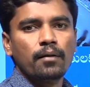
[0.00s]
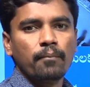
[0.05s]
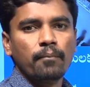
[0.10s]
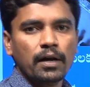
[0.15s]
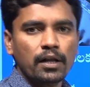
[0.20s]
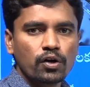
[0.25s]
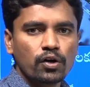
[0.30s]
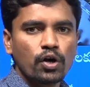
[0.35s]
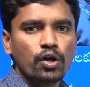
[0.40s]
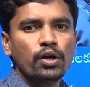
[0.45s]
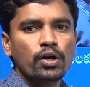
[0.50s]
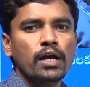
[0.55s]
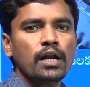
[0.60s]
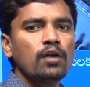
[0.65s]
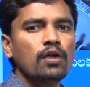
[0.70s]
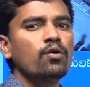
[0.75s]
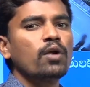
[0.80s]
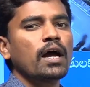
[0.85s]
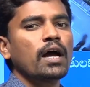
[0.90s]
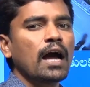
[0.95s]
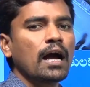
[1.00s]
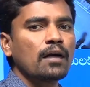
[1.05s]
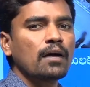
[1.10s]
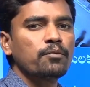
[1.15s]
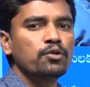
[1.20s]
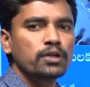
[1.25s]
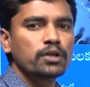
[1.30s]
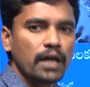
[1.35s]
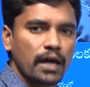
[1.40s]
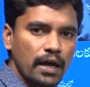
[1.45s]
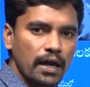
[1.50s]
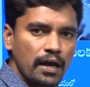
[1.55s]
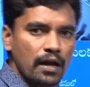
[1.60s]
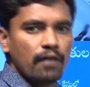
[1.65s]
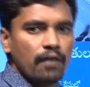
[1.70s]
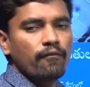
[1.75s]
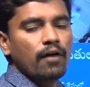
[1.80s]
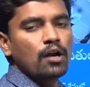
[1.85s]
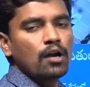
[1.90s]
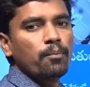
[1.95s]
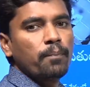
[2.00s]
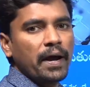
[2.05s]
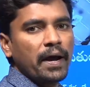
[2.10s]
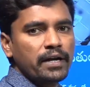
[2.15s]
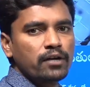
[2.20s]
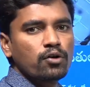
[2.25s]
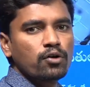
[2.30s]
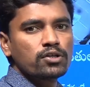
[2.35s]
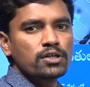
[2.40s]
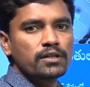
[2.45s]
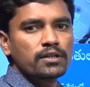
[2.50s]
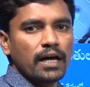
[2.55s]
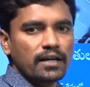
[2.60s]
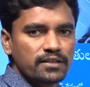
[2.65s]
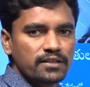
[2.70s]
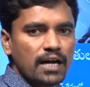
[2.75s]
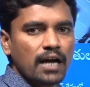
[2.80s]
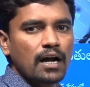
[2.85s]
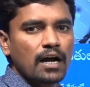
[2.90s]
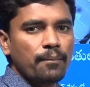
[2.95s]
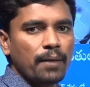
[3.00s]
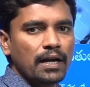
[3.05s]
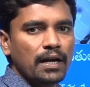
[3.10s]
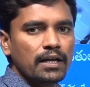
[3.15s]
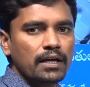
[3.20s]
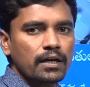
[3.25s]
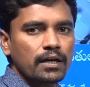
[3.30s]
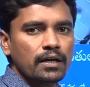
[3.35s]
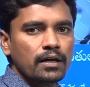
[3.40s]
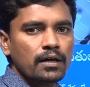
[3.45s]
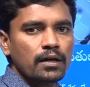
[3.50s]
మళ్ళీ రెండు నెలలు కూడా కాకముందుకే వాళ్ళు బయటకు వచ్చి దర్జాగా మళ్ళీ